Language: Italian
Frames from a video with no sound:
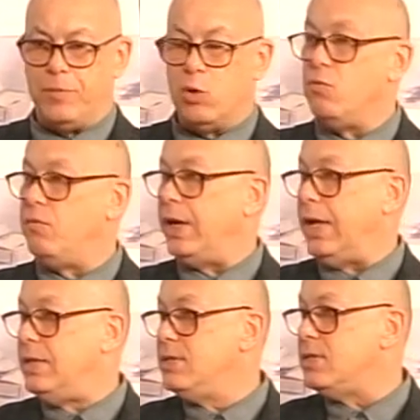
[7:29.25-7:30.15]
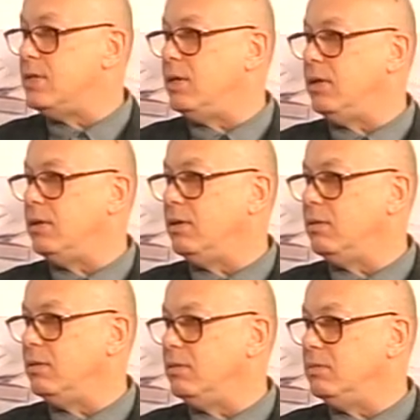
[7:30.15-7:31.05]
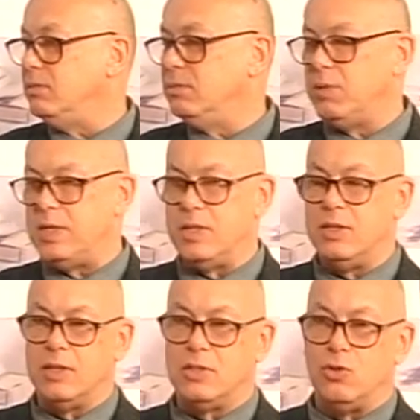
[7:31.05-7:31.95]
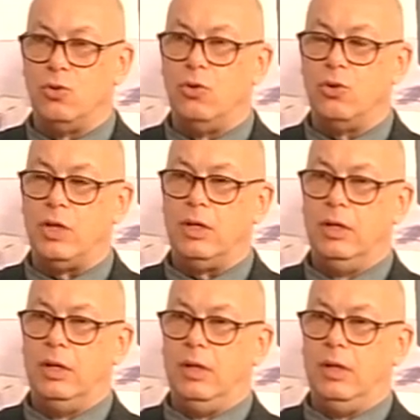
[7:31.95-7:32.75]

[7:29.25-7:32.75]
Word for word: conferenze, presentazioni,